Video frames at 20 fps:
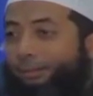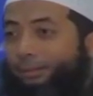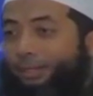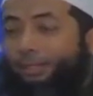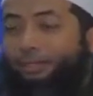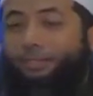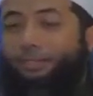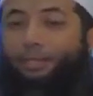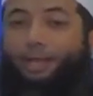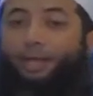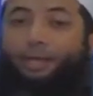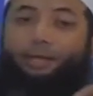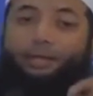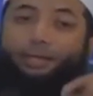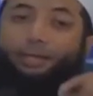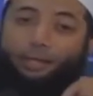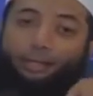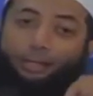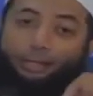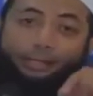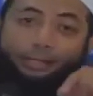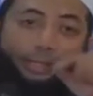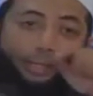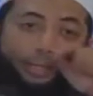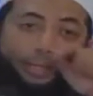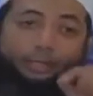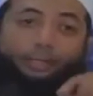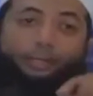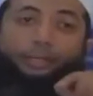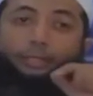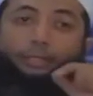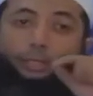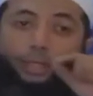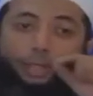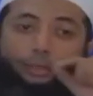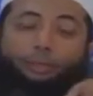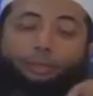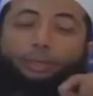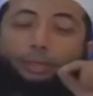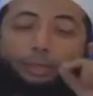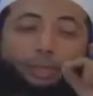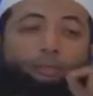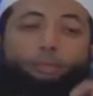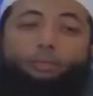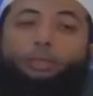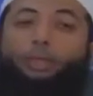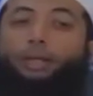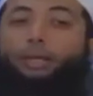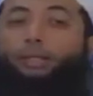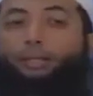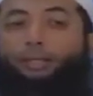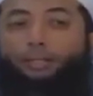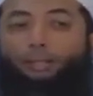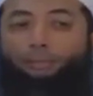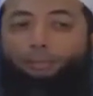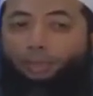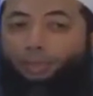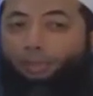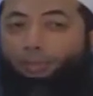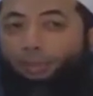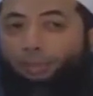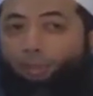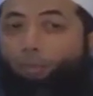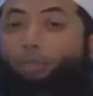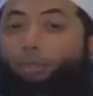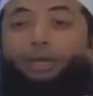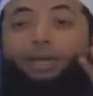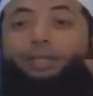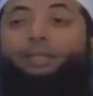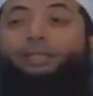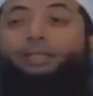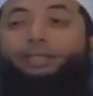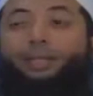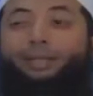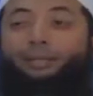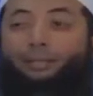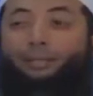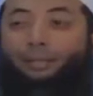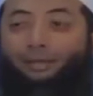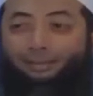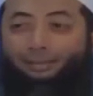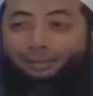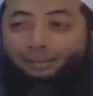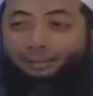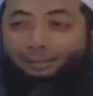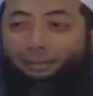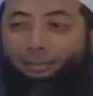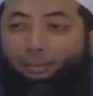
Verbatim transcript: Dan sekarang ini saya yakin syaitan lagi goda kita semua teman. Godaannya standar.